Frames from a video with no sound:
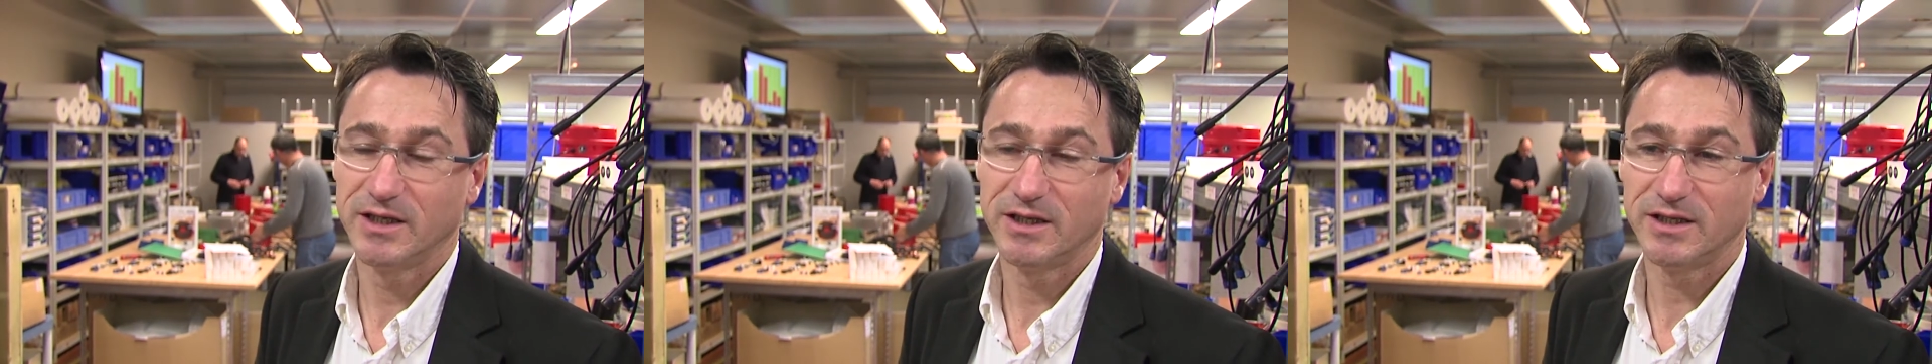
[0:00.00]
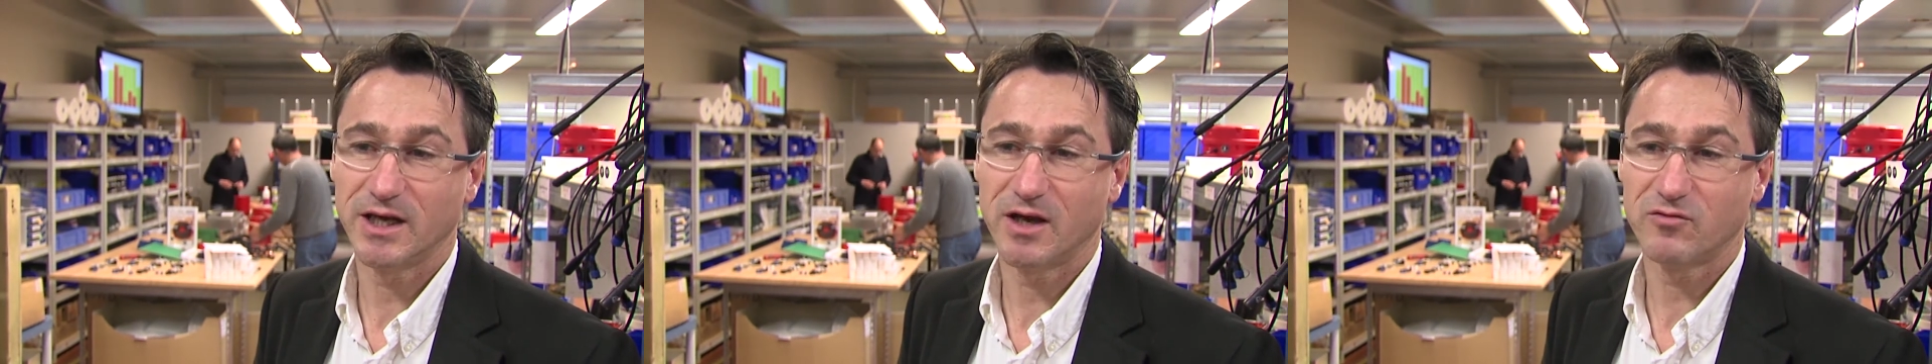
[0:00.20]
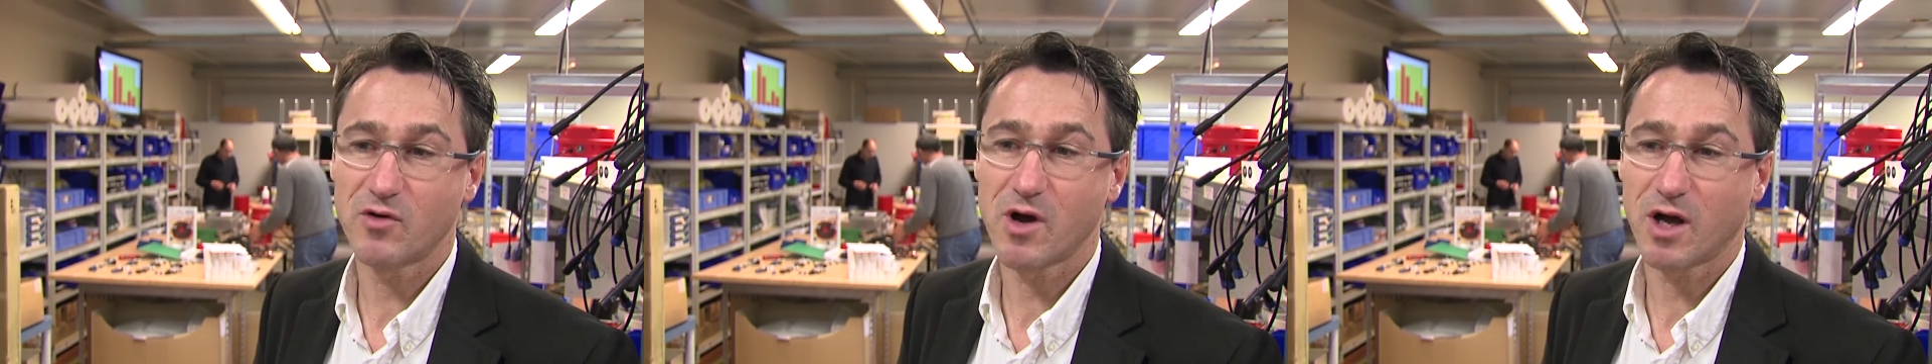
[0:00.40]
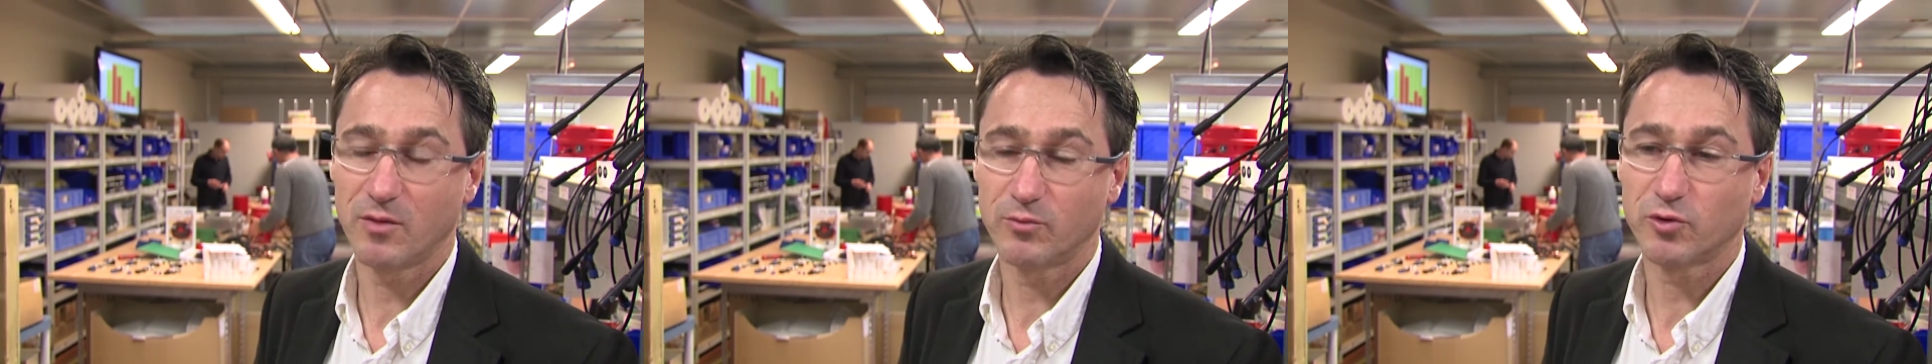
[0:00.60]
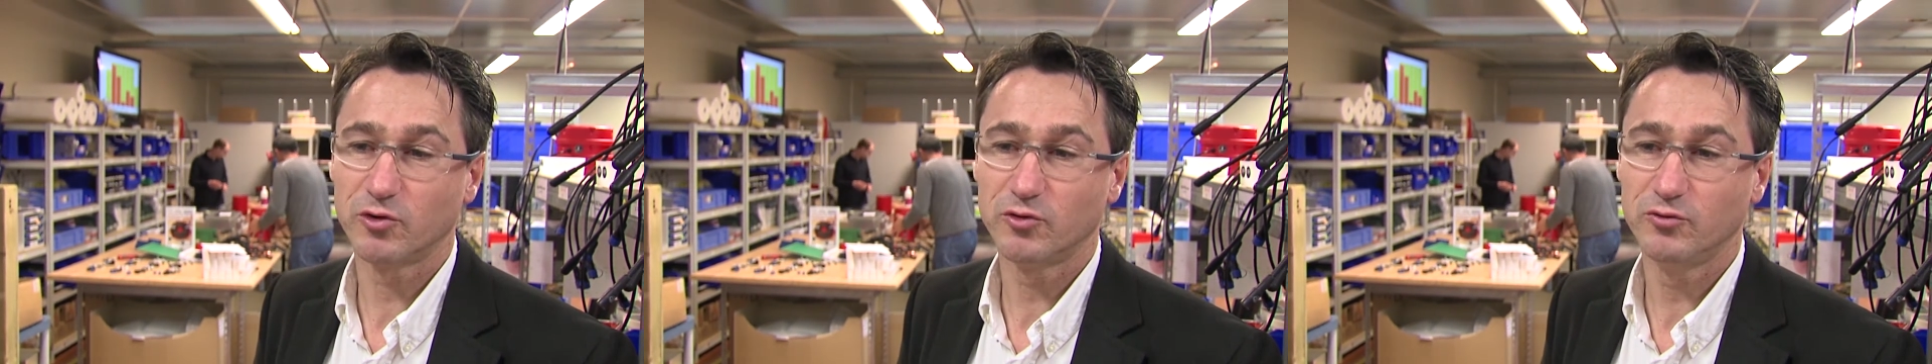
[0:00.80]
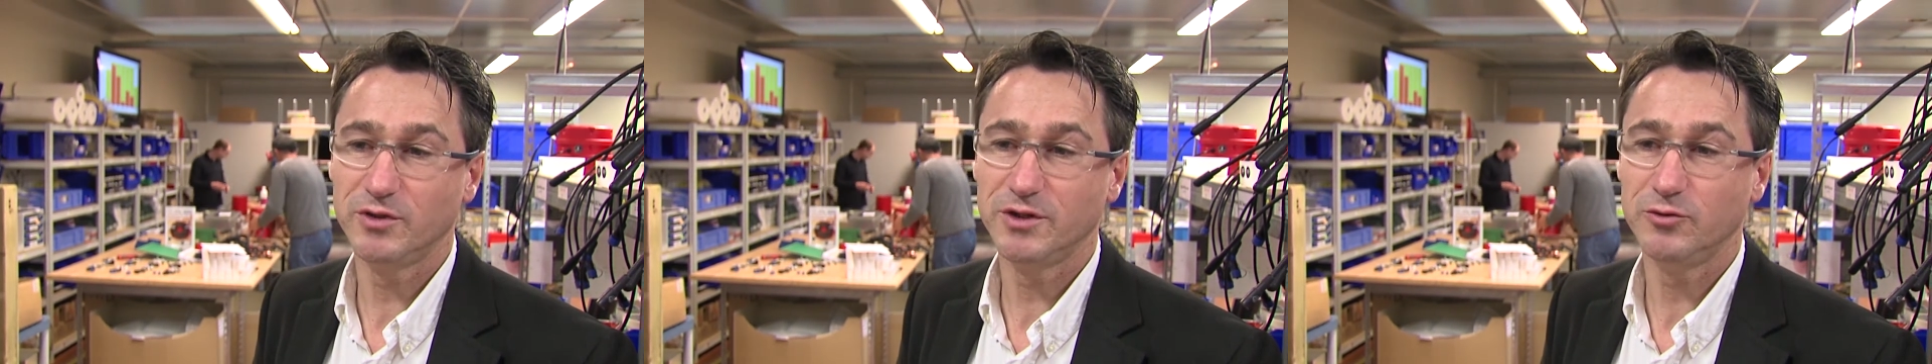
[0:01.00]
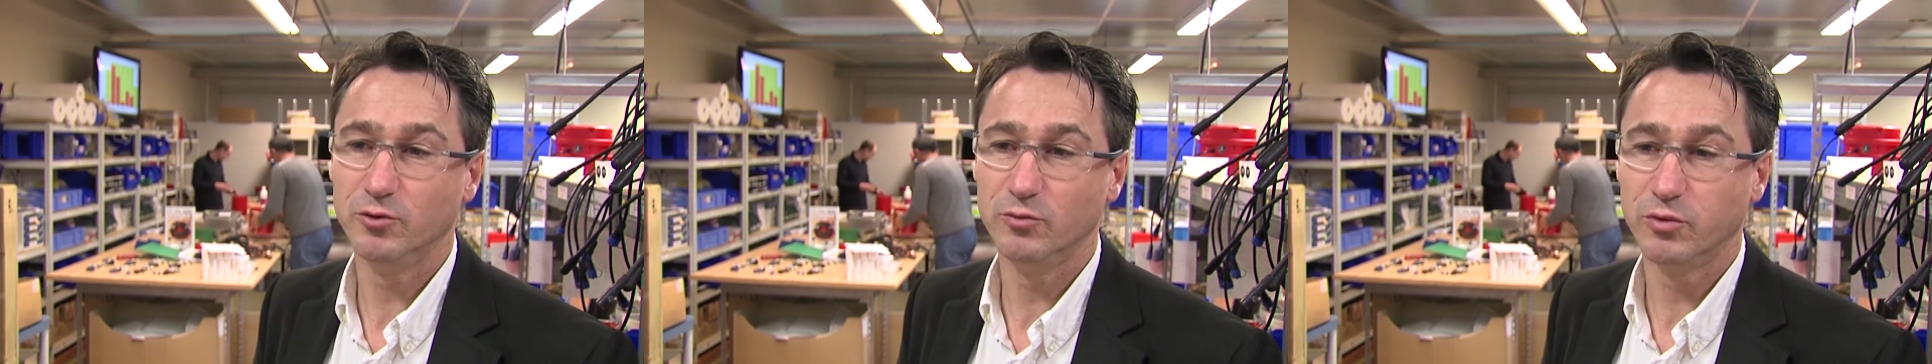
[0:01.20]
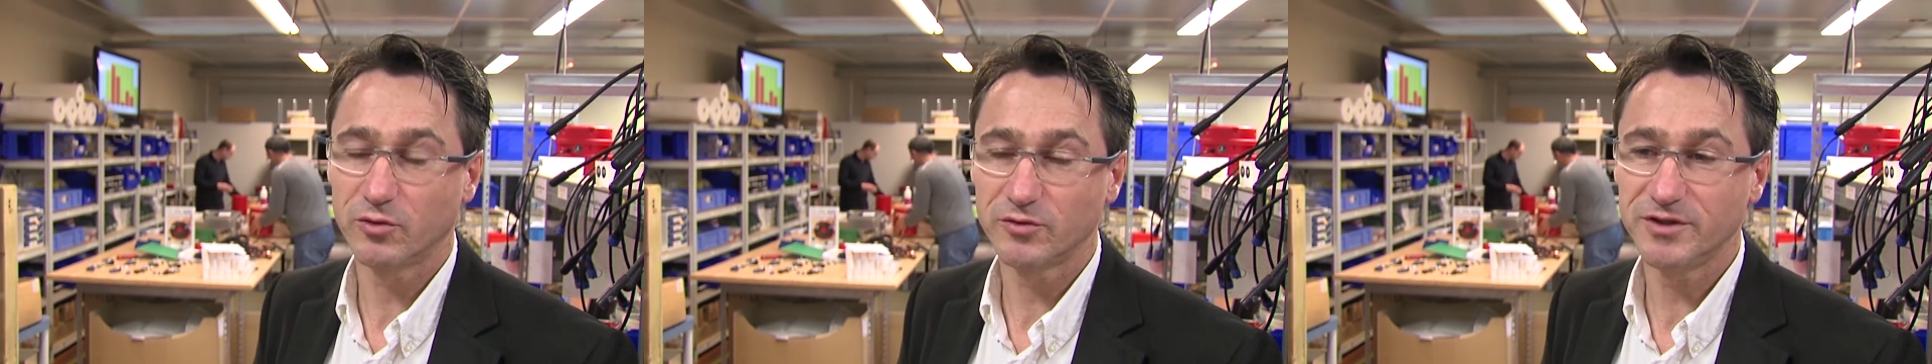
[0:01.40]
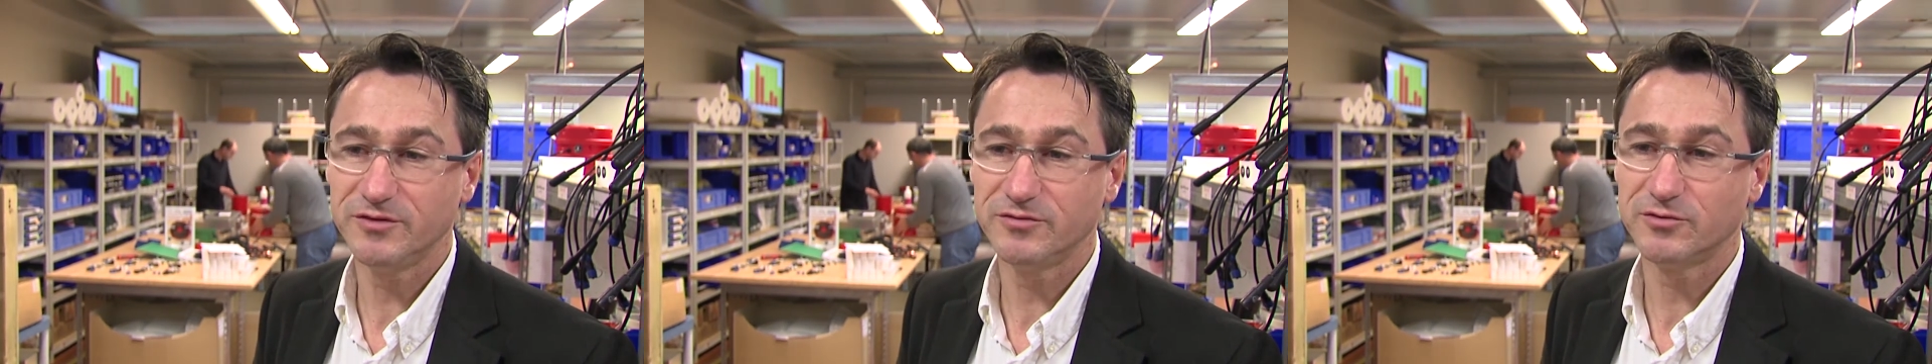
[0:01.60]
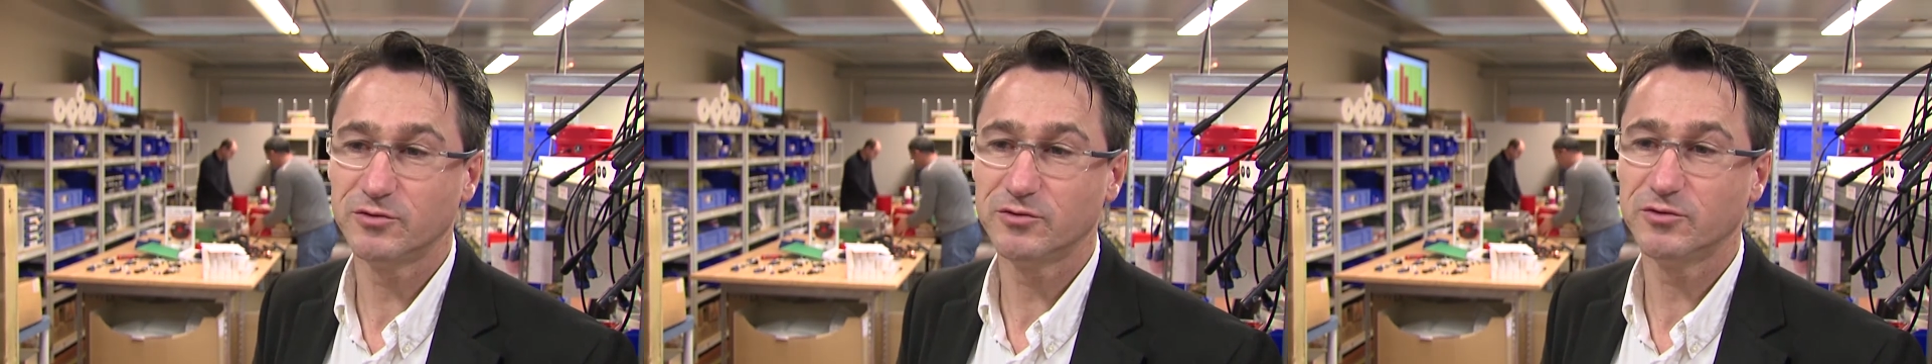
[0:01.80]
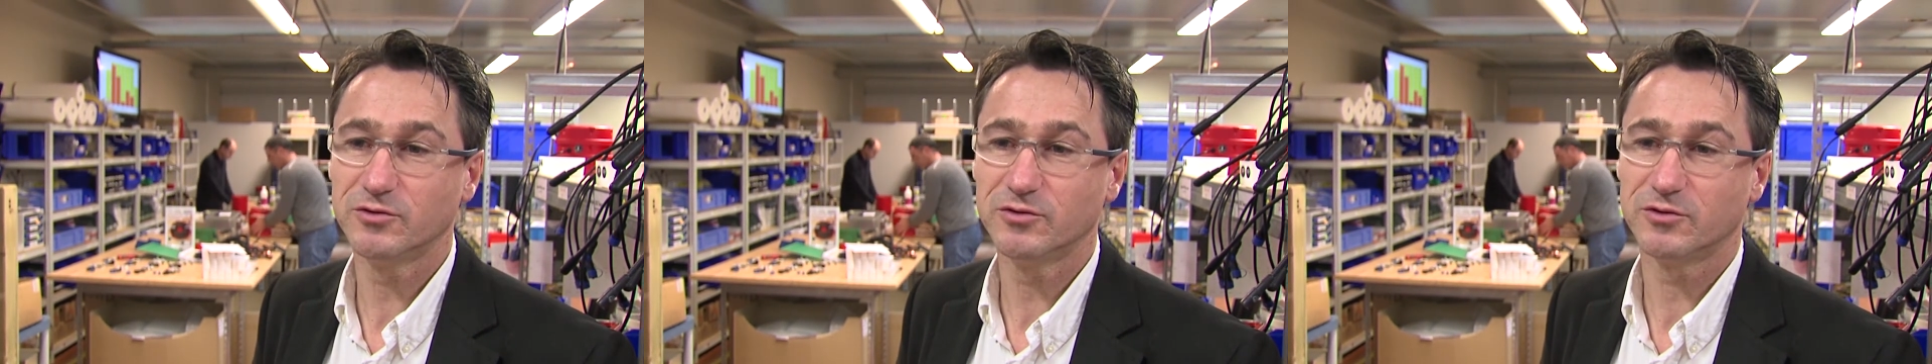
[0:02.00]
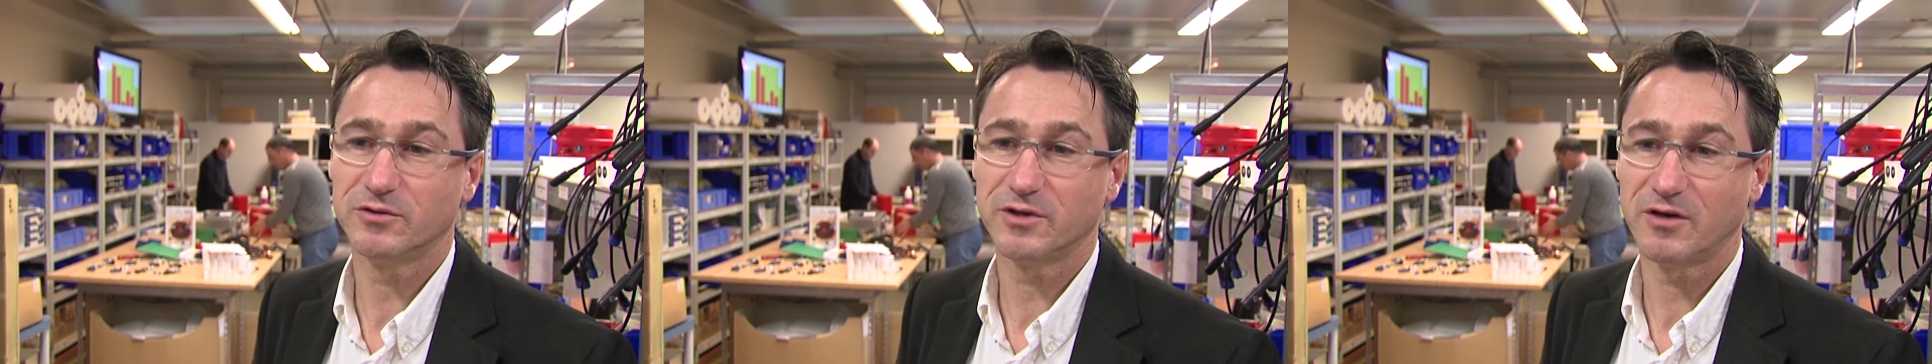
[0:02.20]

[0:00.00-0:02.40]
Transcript: et avoir un produit de bon niveau